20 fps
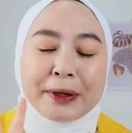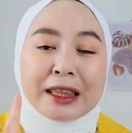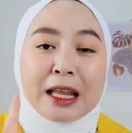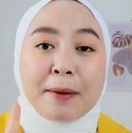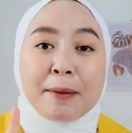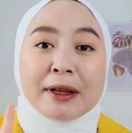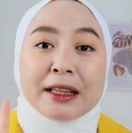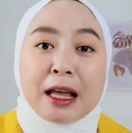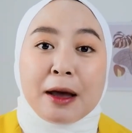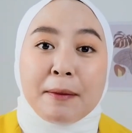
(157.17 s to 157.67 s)

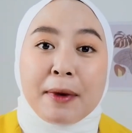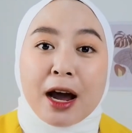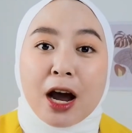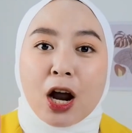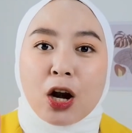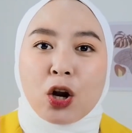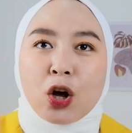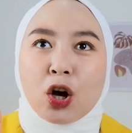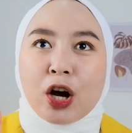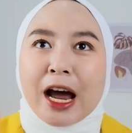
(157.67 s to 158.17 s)
Pertama-tama
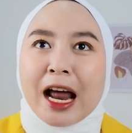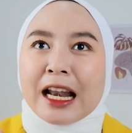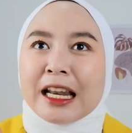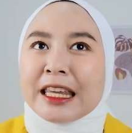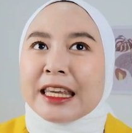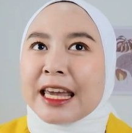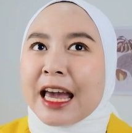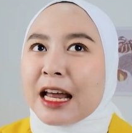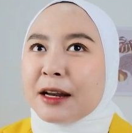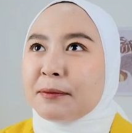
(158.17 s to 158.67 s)
kalau
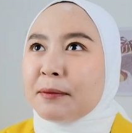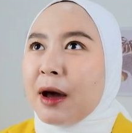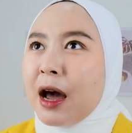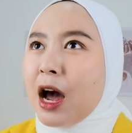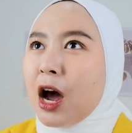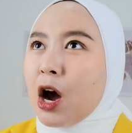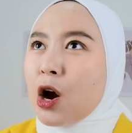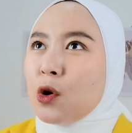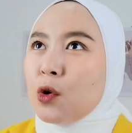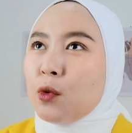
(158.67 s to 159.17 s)
kalian
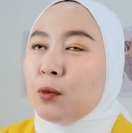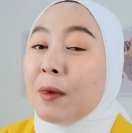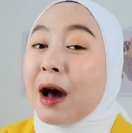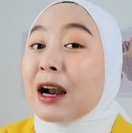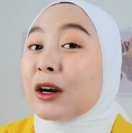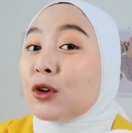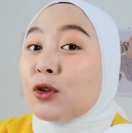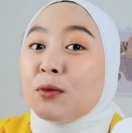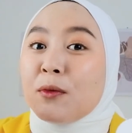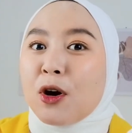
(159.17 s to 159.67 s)
mau
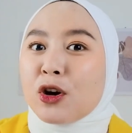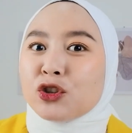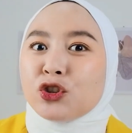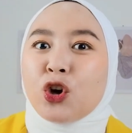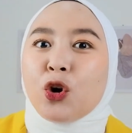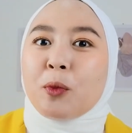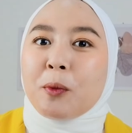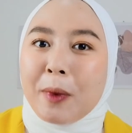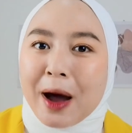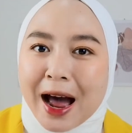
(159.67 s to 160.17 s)
baru mau
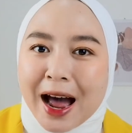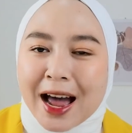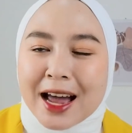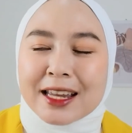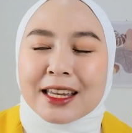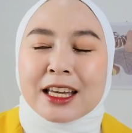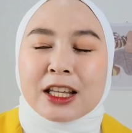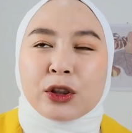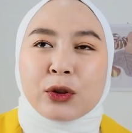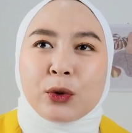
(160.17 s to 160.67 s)
coba
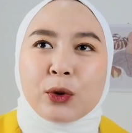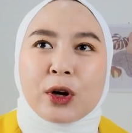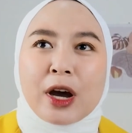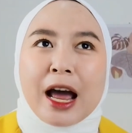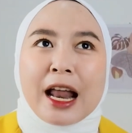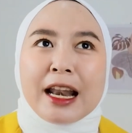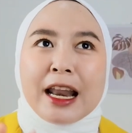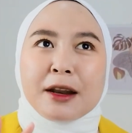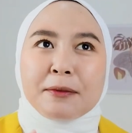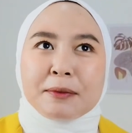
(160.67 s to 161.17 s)
gitu,
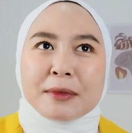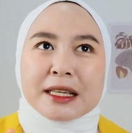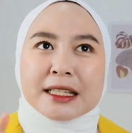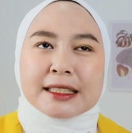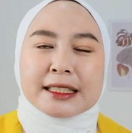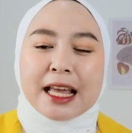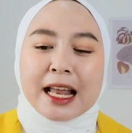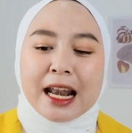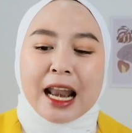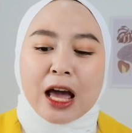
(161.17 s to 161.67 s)
kalian
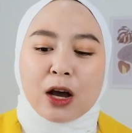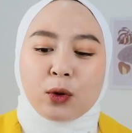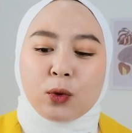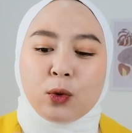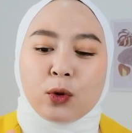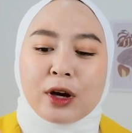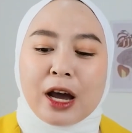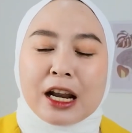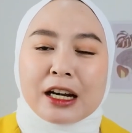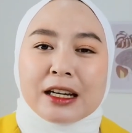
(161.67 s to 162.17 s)
bisa
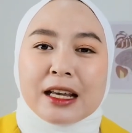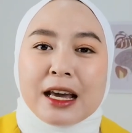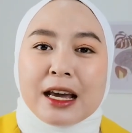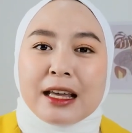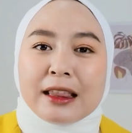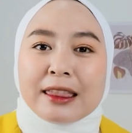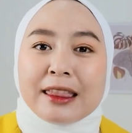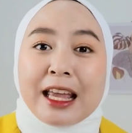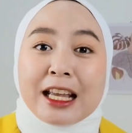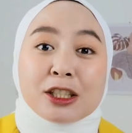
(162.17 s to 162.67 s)
lakukan
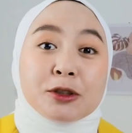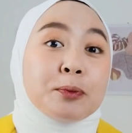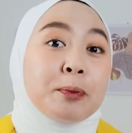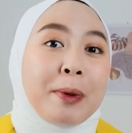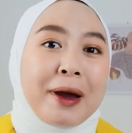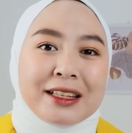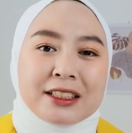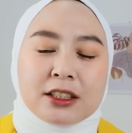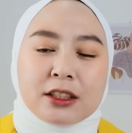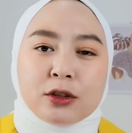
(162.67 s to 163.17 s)
test
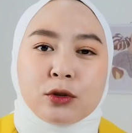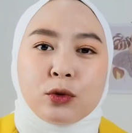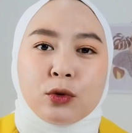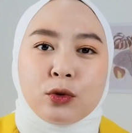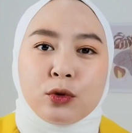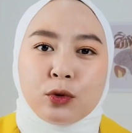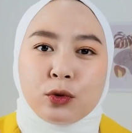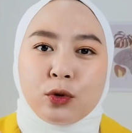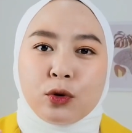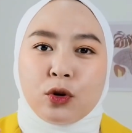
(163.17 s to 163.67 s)
patch
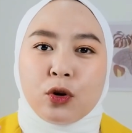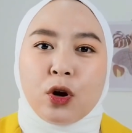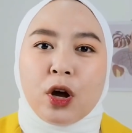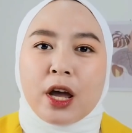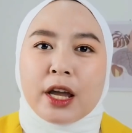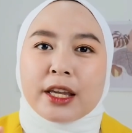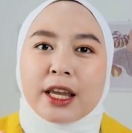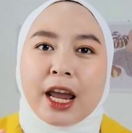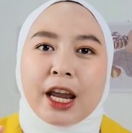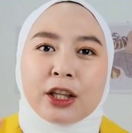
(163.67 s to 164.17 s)
dulu
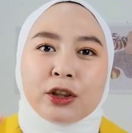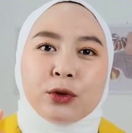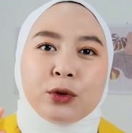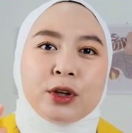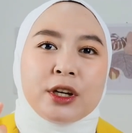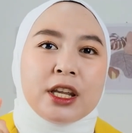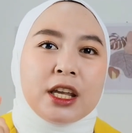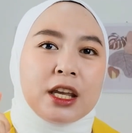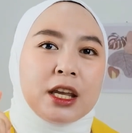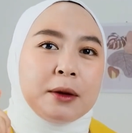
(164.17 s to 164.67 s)
yaitu
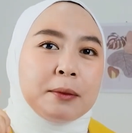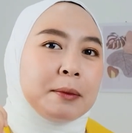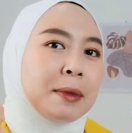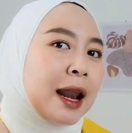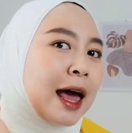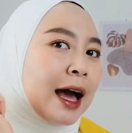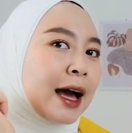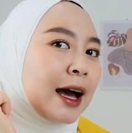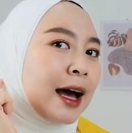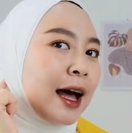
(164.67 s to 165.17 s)
di
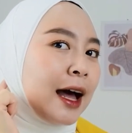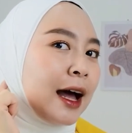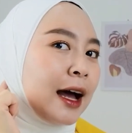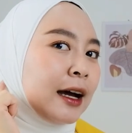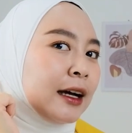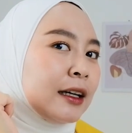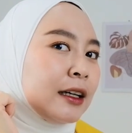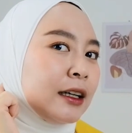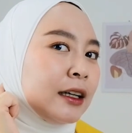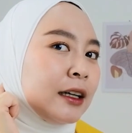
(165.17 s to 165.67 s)

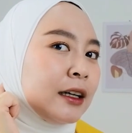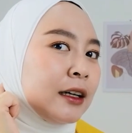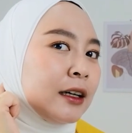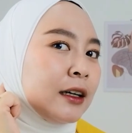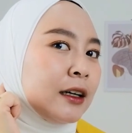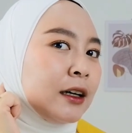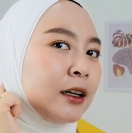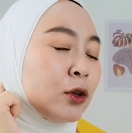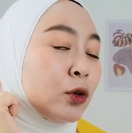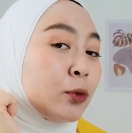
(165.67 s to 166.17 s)
belakang
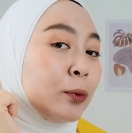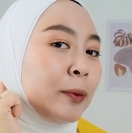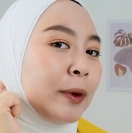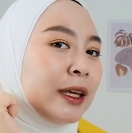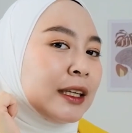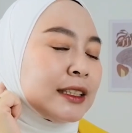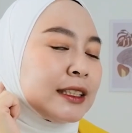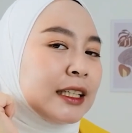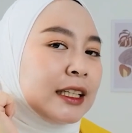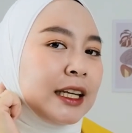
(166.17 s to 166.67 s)
uh,
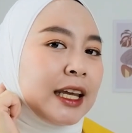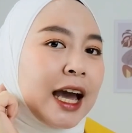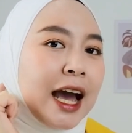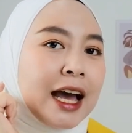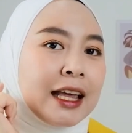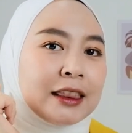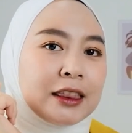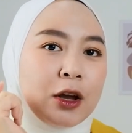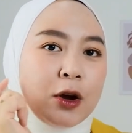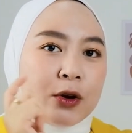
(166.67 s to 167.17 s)
kuping sini
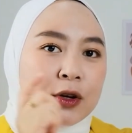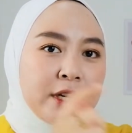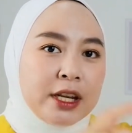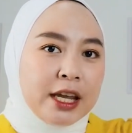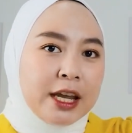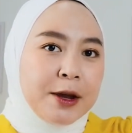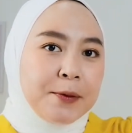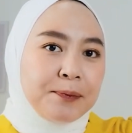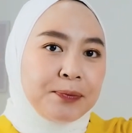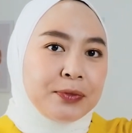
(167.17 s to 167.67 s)
atau
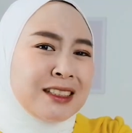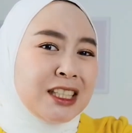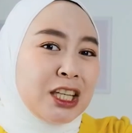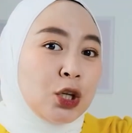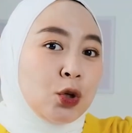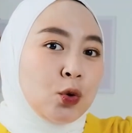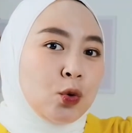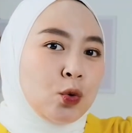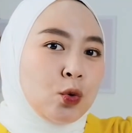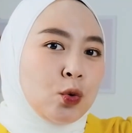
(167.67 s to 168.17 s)
di
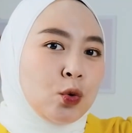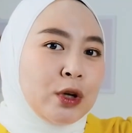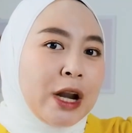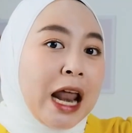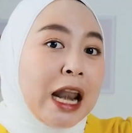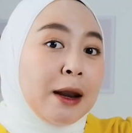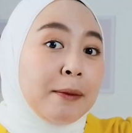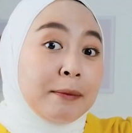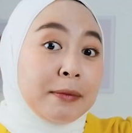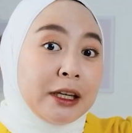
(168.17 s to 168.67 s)
siku
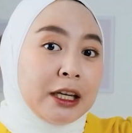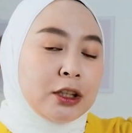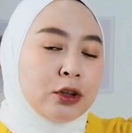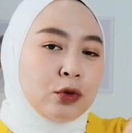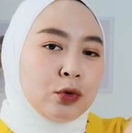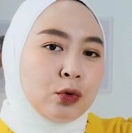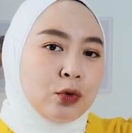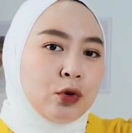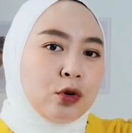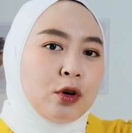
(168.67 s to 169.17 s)
dalam
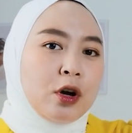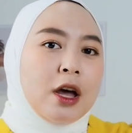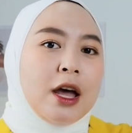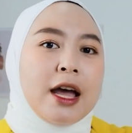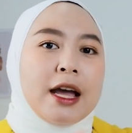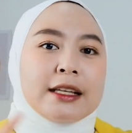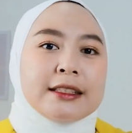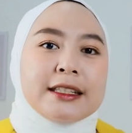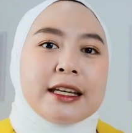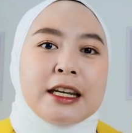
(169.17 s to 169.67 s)
gitu.
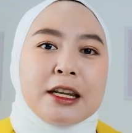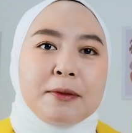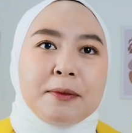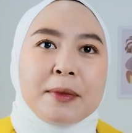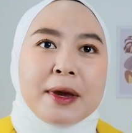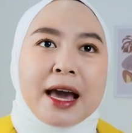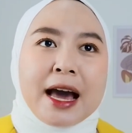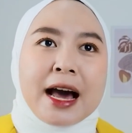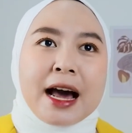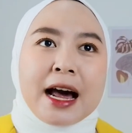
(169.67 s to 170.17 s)
Jadi
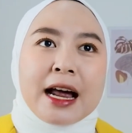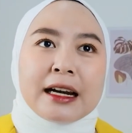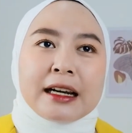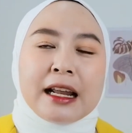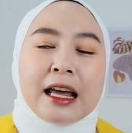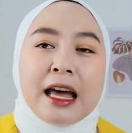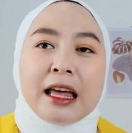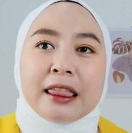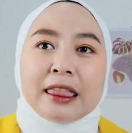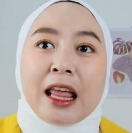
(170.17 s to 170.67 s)

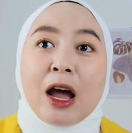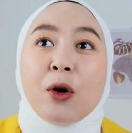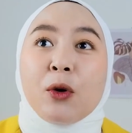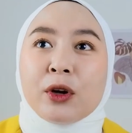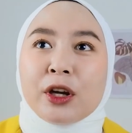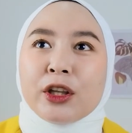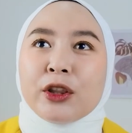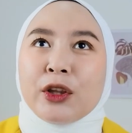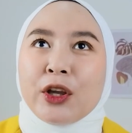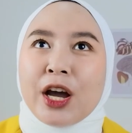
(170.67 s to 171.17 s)
biar
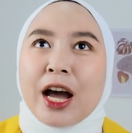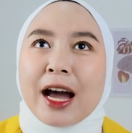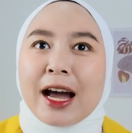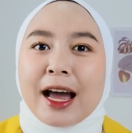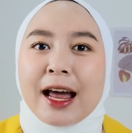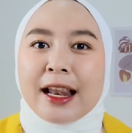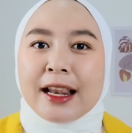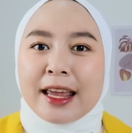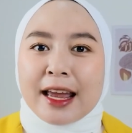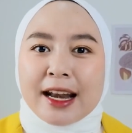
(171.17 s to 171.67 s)
tahu gitu ya
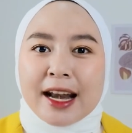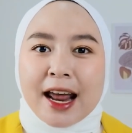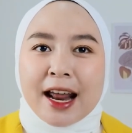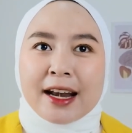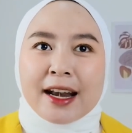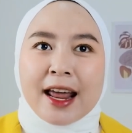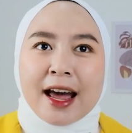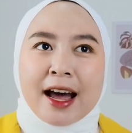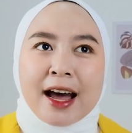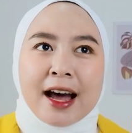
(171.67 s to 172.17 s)
kalian
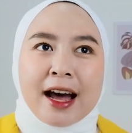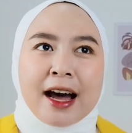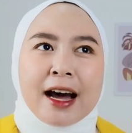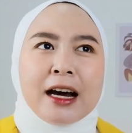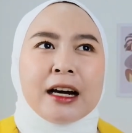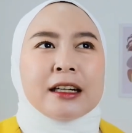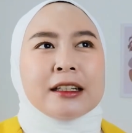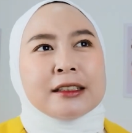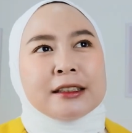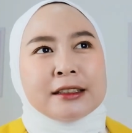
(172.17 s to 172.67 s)
ada
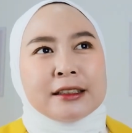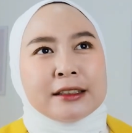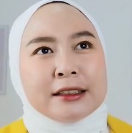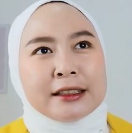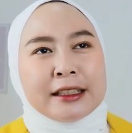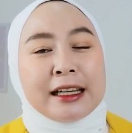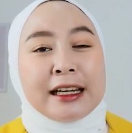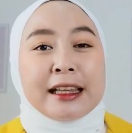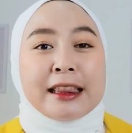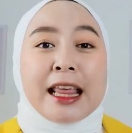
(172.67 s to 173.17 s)
uh,
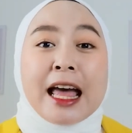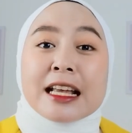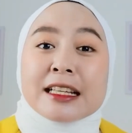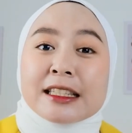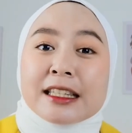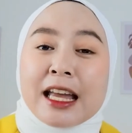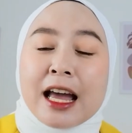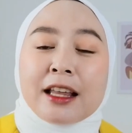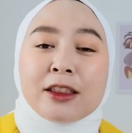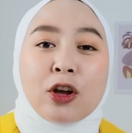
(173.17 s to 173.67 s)

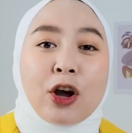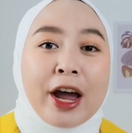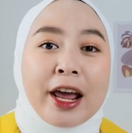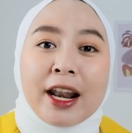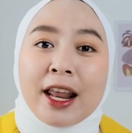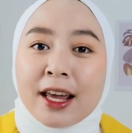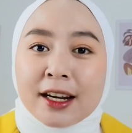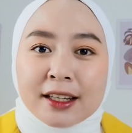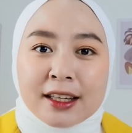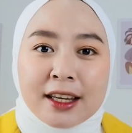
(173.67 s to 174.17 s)
iritasi atau
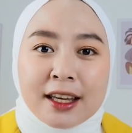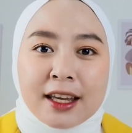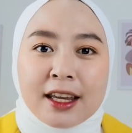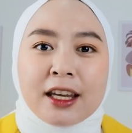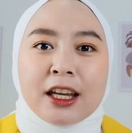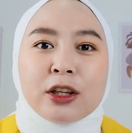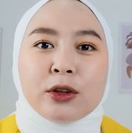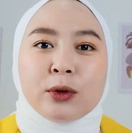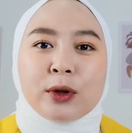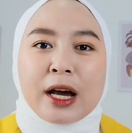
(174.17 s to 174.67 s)

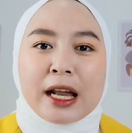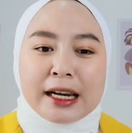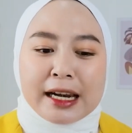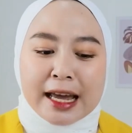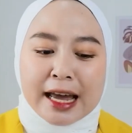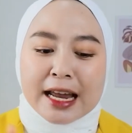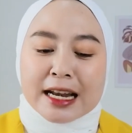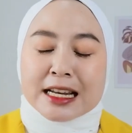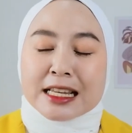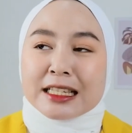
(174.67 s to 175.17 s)
alergi gitu
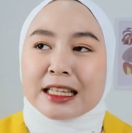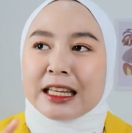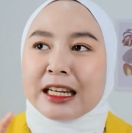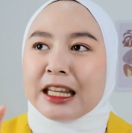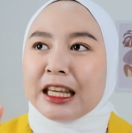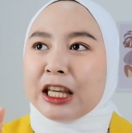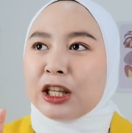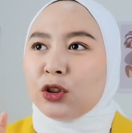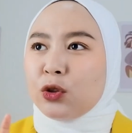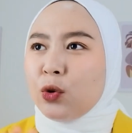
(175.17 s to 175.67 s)
karena kan di
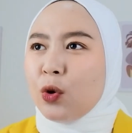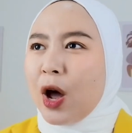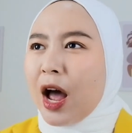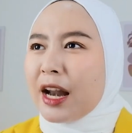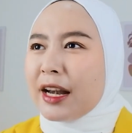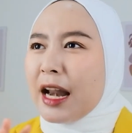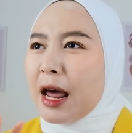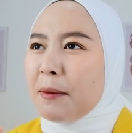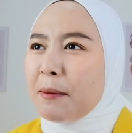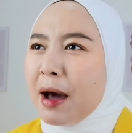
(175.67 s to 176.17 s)
sini itu
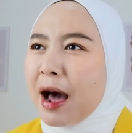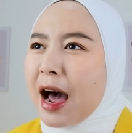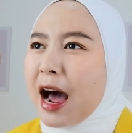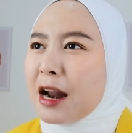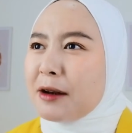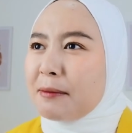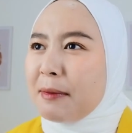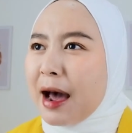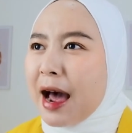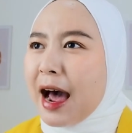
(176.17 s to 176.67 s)
ada
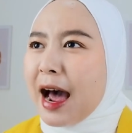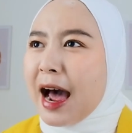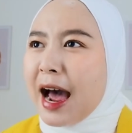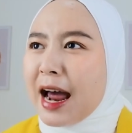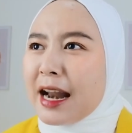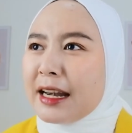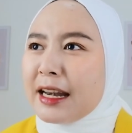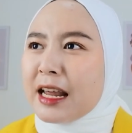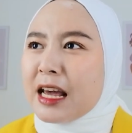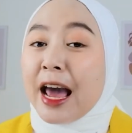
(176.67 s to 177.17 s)

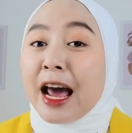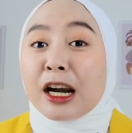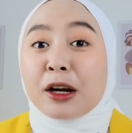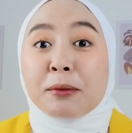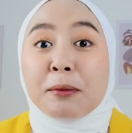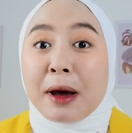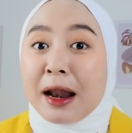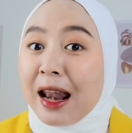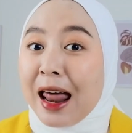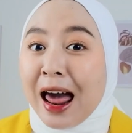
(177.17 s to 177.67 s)
bahan-bahan
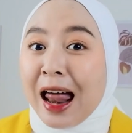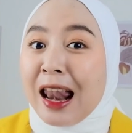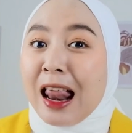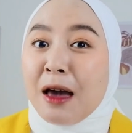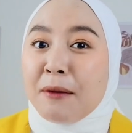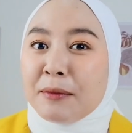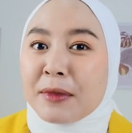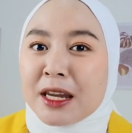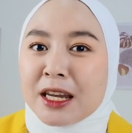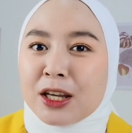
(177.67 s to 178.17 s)
herbal
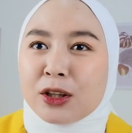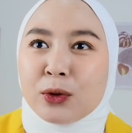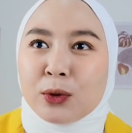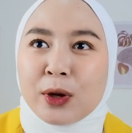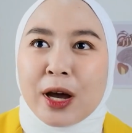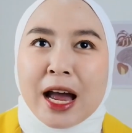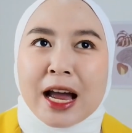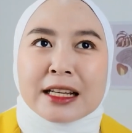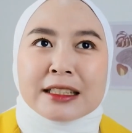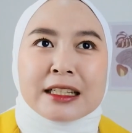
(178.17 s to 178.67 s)
alami
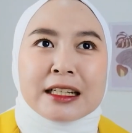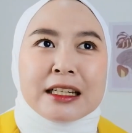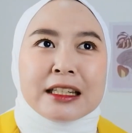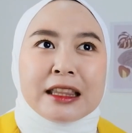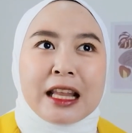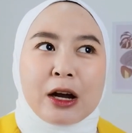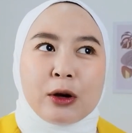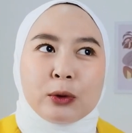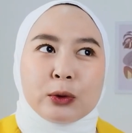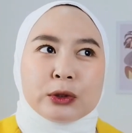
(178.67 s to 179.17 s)
gitu kan jadi
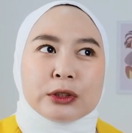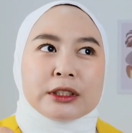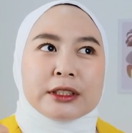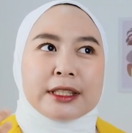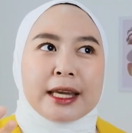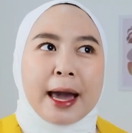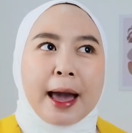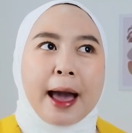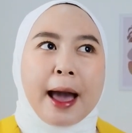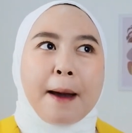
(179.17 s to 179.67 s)

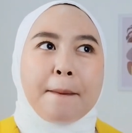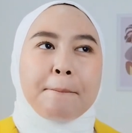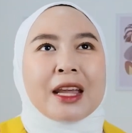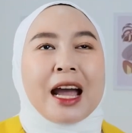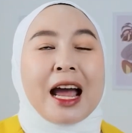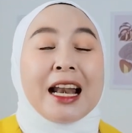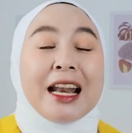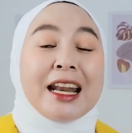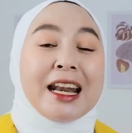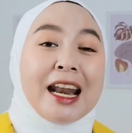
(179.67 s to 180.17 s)
takutnya
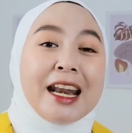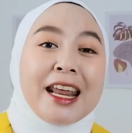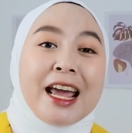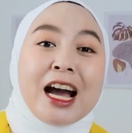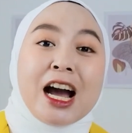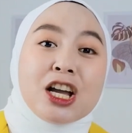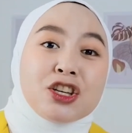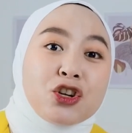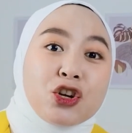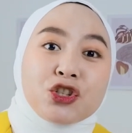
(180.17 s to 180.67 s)
kalian ada
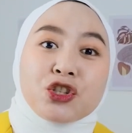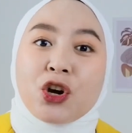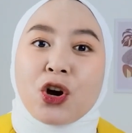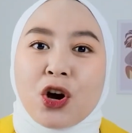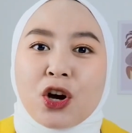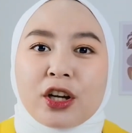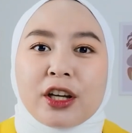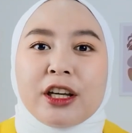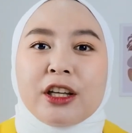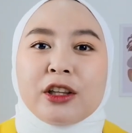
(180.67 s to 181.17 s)
yang nggak cocok